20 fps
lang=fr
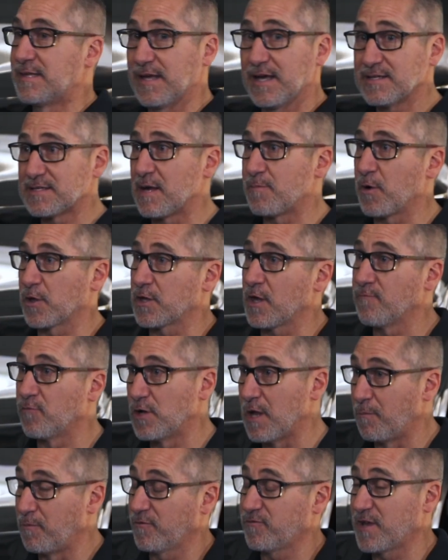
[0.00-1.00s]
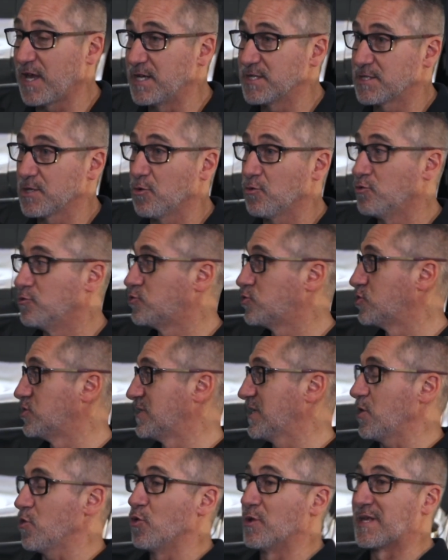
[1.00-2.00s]
Très important pour la purification
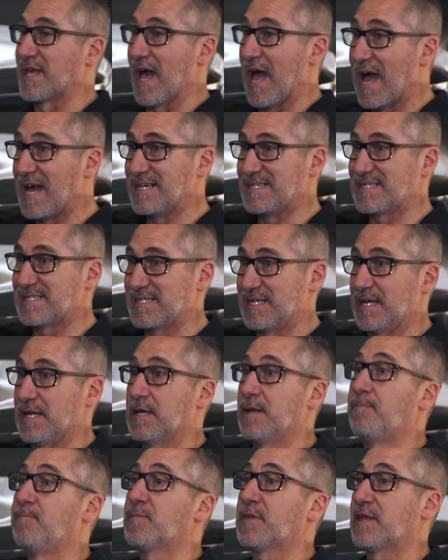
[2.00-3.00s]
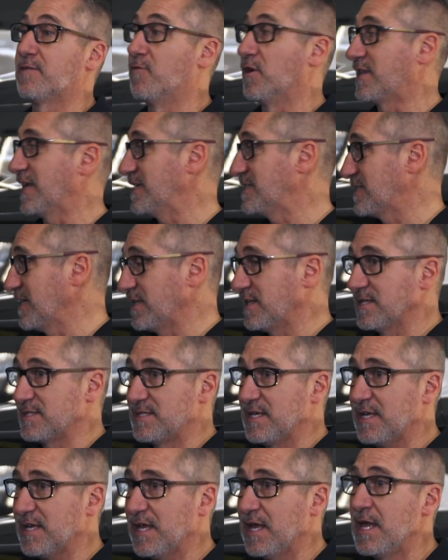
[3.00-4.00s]
d'utiliser une graisse qui va être
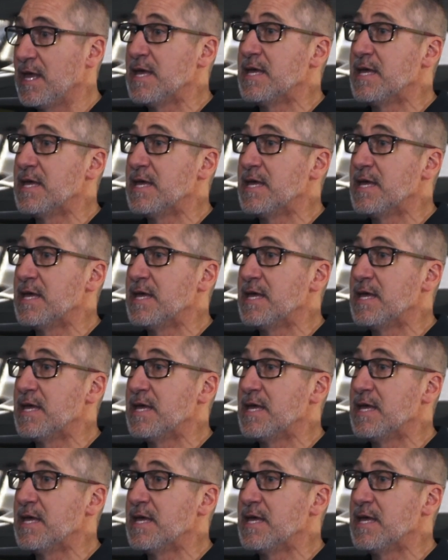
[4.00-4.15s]
synthétique,